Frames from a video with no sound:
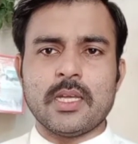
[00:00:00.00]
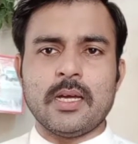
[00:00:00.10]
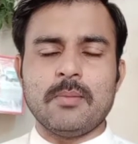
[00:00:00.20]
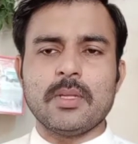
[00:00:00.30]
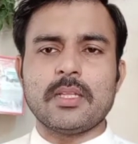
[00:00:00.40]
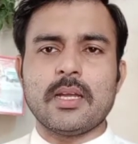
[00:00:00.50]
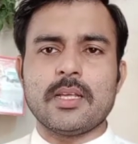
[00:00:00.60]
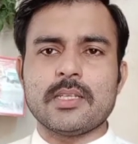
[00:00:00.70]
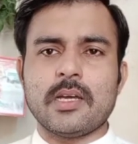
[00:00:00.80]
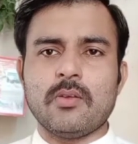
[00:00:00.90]
के नाम
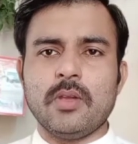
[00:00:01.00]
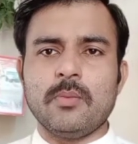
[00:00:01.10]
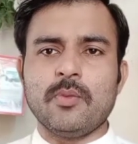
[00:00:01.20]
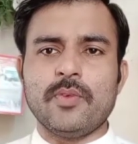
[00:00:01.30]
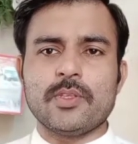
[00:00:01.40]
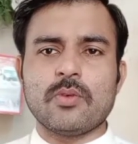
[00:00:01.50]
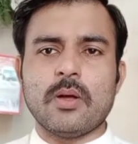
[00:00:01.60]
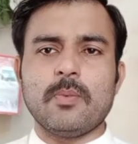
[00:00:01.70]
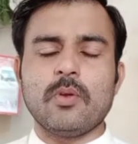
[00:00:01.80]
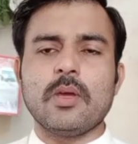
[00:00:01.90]
बताने जा रहा हूँ इन मूवीज़ को
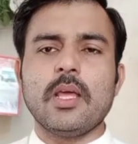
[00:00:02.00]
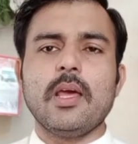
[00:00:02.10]
आप लोग